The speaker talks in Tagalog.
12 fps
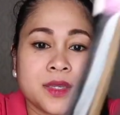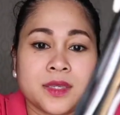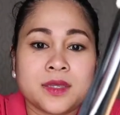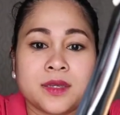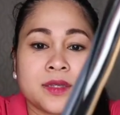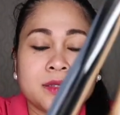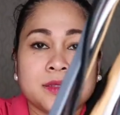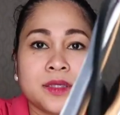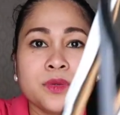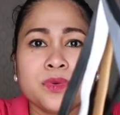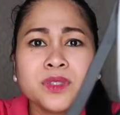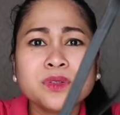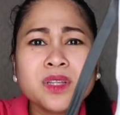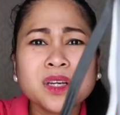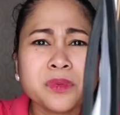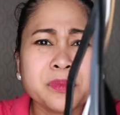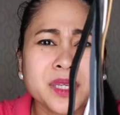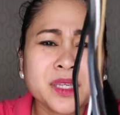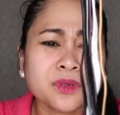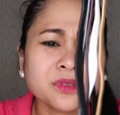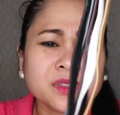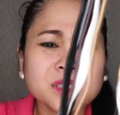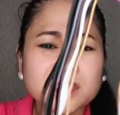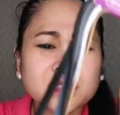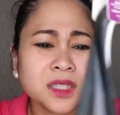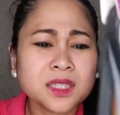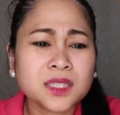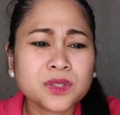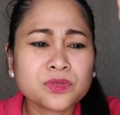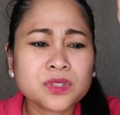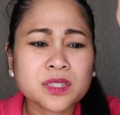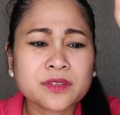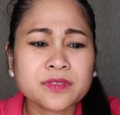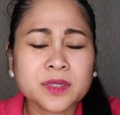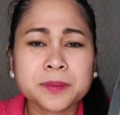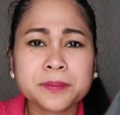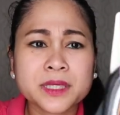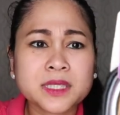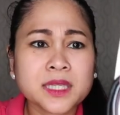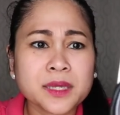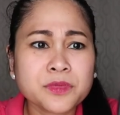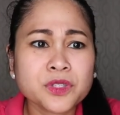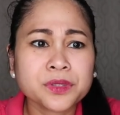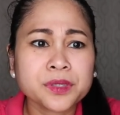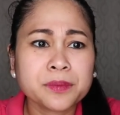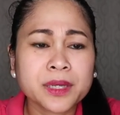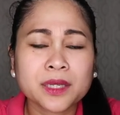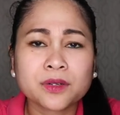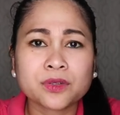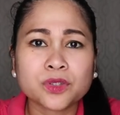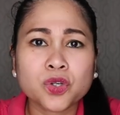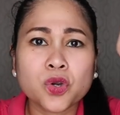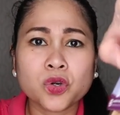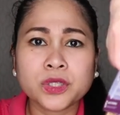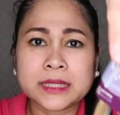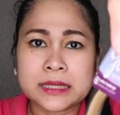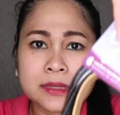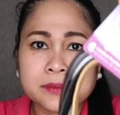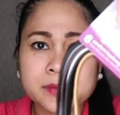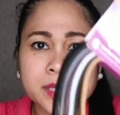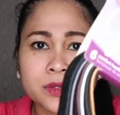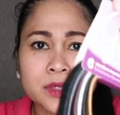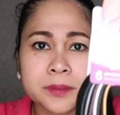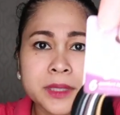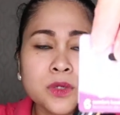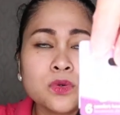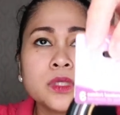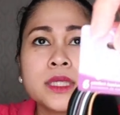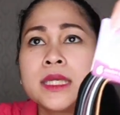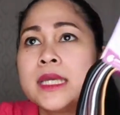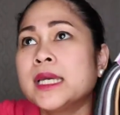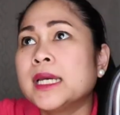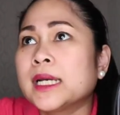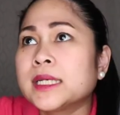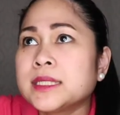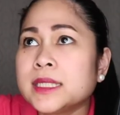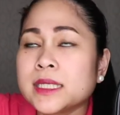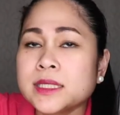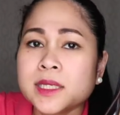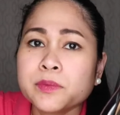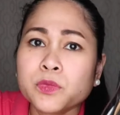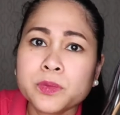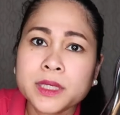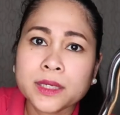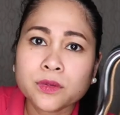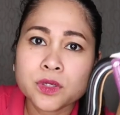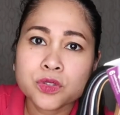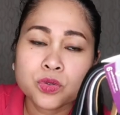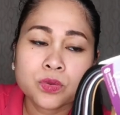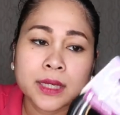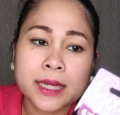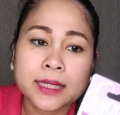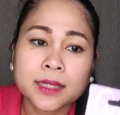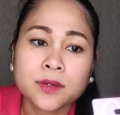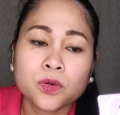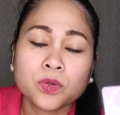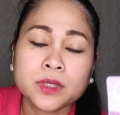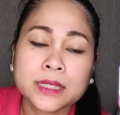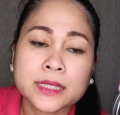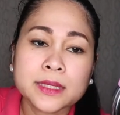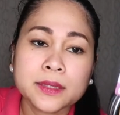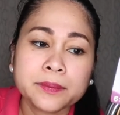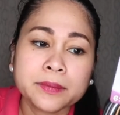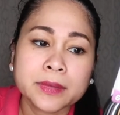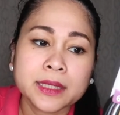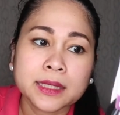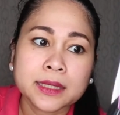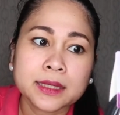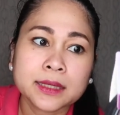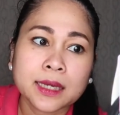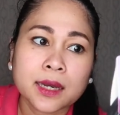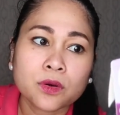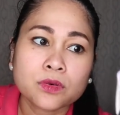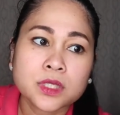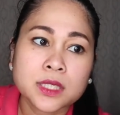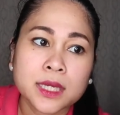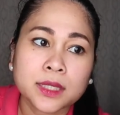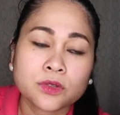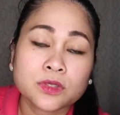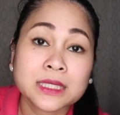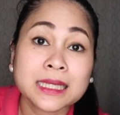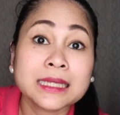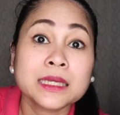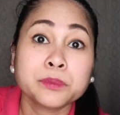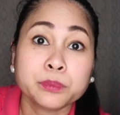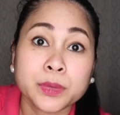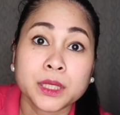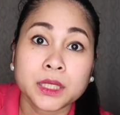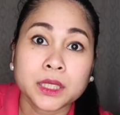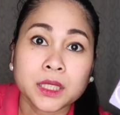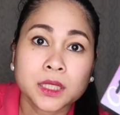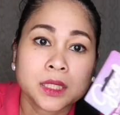Yan. Iwan ko lang kung meron ganito sa Philippines. I'm sure meron. Goody. Meron namang goody. Kasi last time bumili ako ng suklay na goody, may nakita ako sa ano, sa landmark.